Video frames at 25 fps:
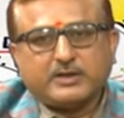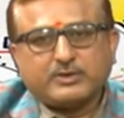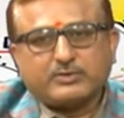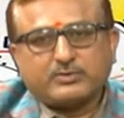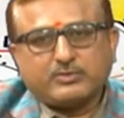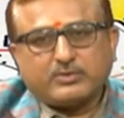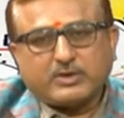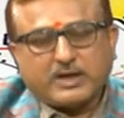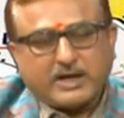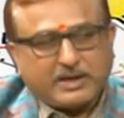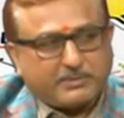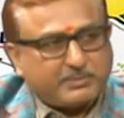तो
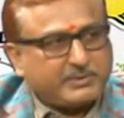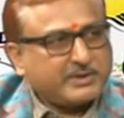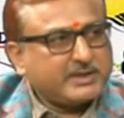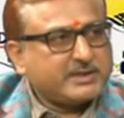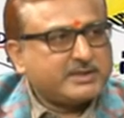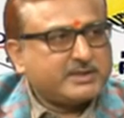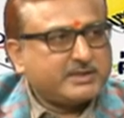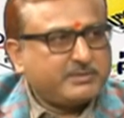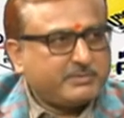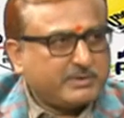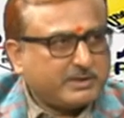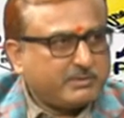आपके
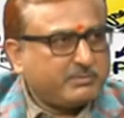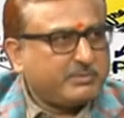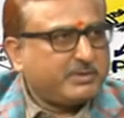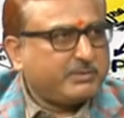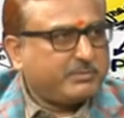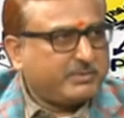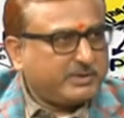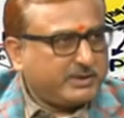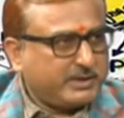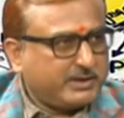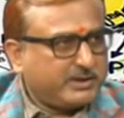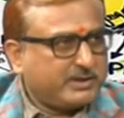जीवन में
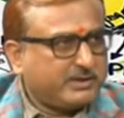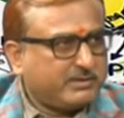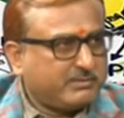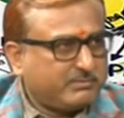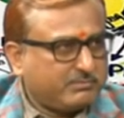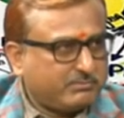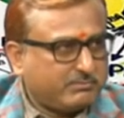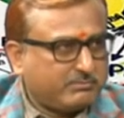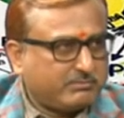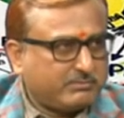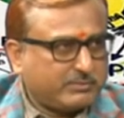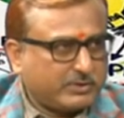भी
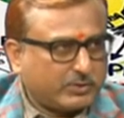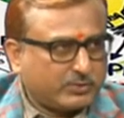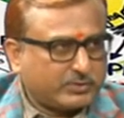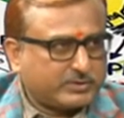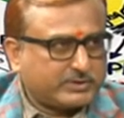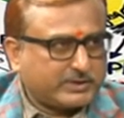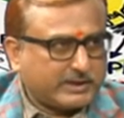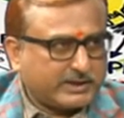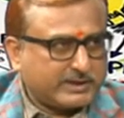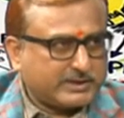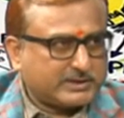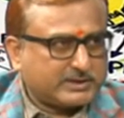बहुत
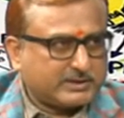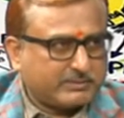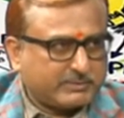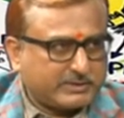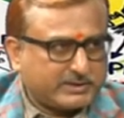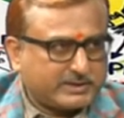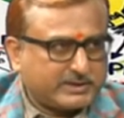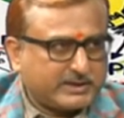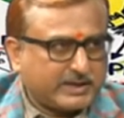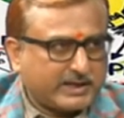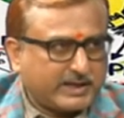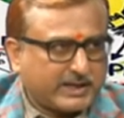सारी
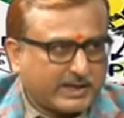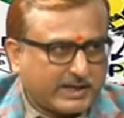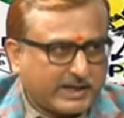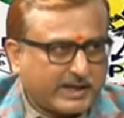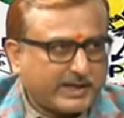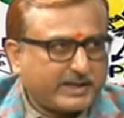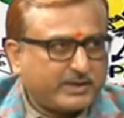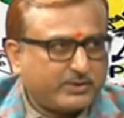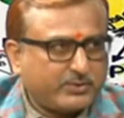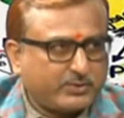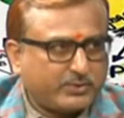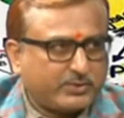समस्याएं
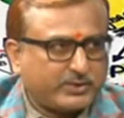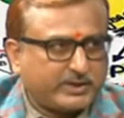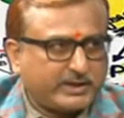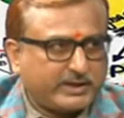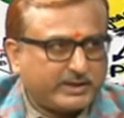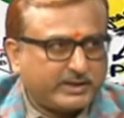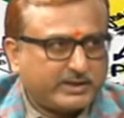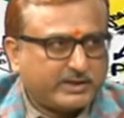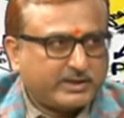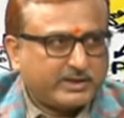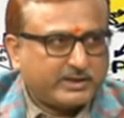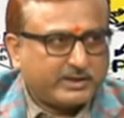आई होगी
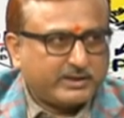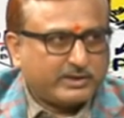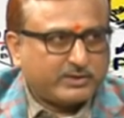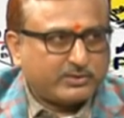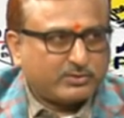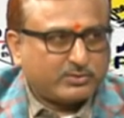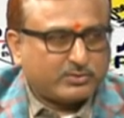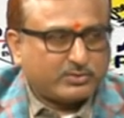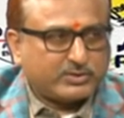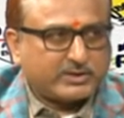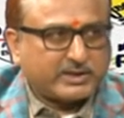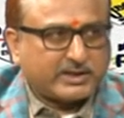
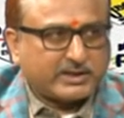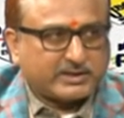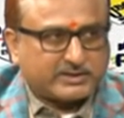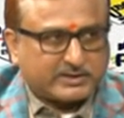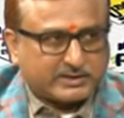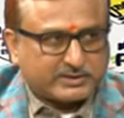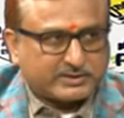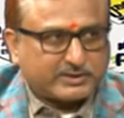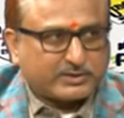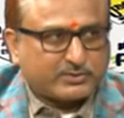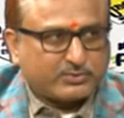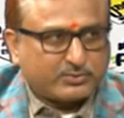तो जरा
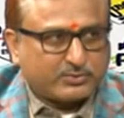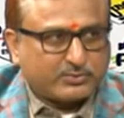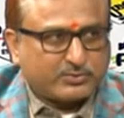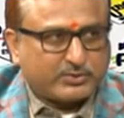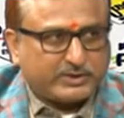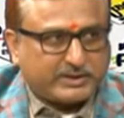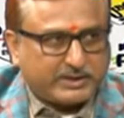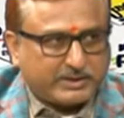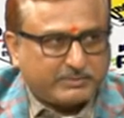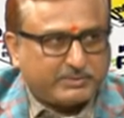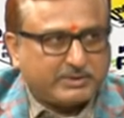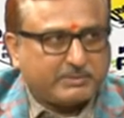दर्शकों को
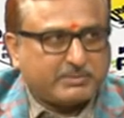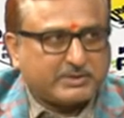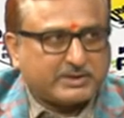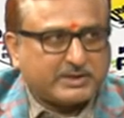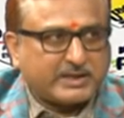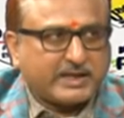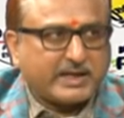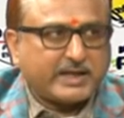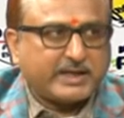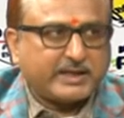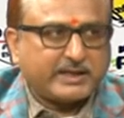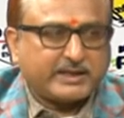ये भी
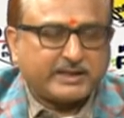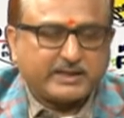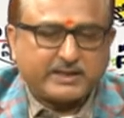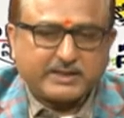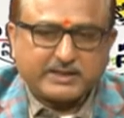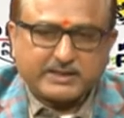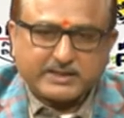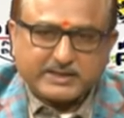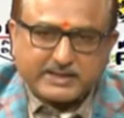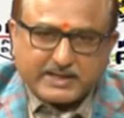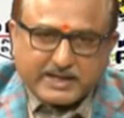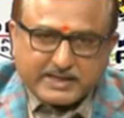बताएं कि
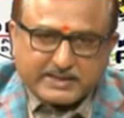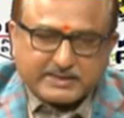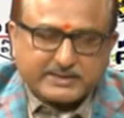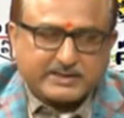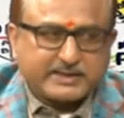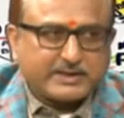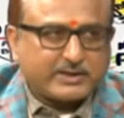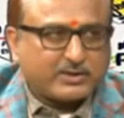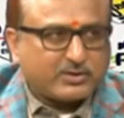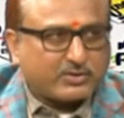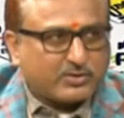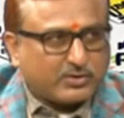
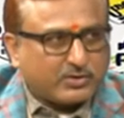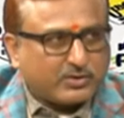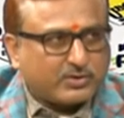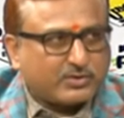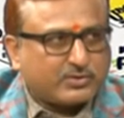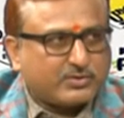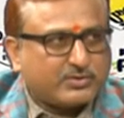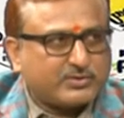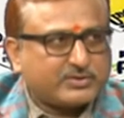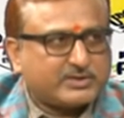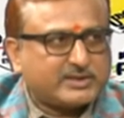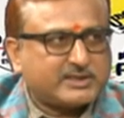कैसे कौन
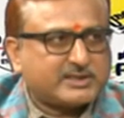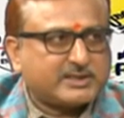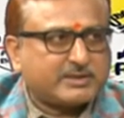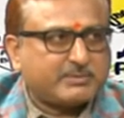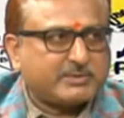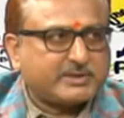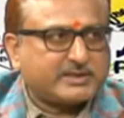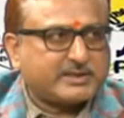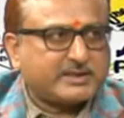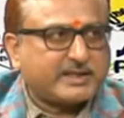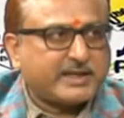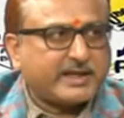कौन सी
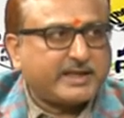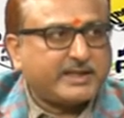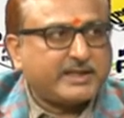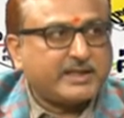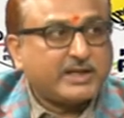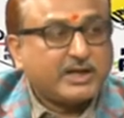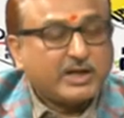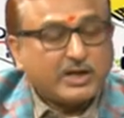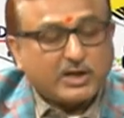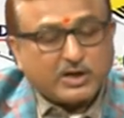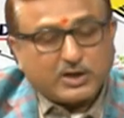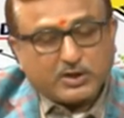समस्या आई
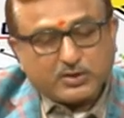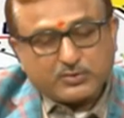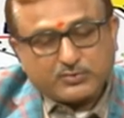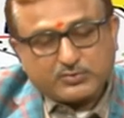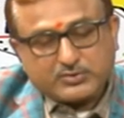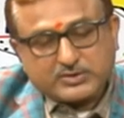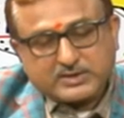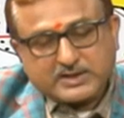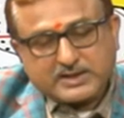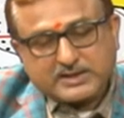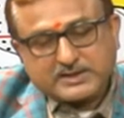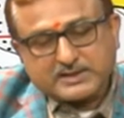और
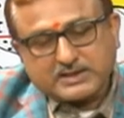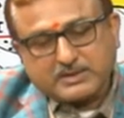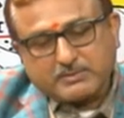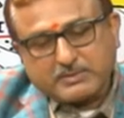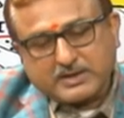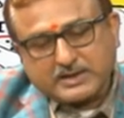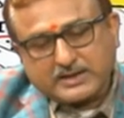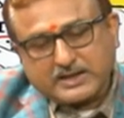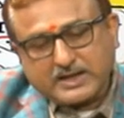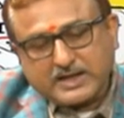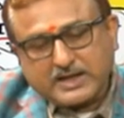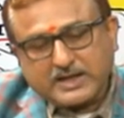उसका
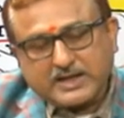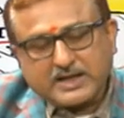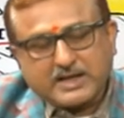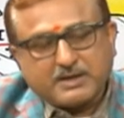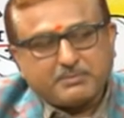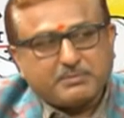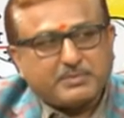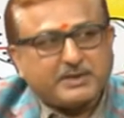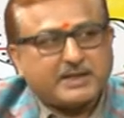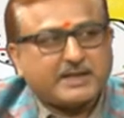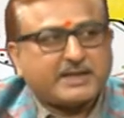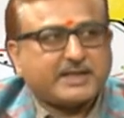समाधान
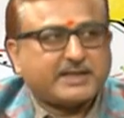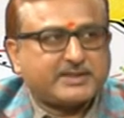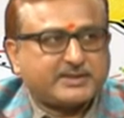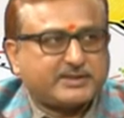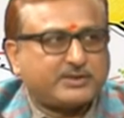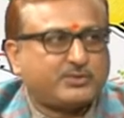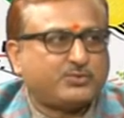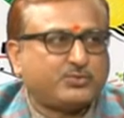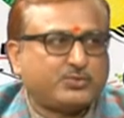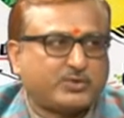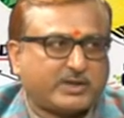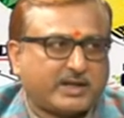आपने कैसे
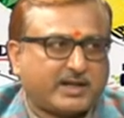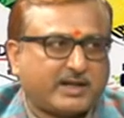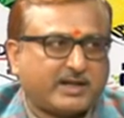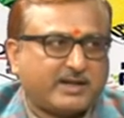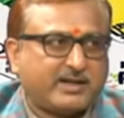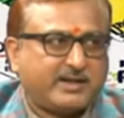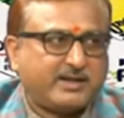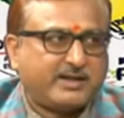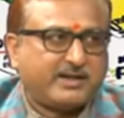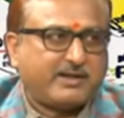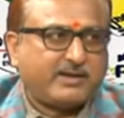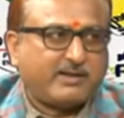ढूंढा
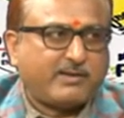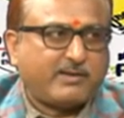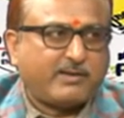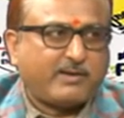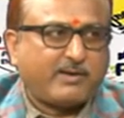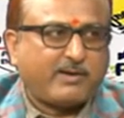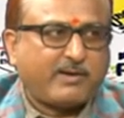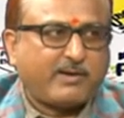जी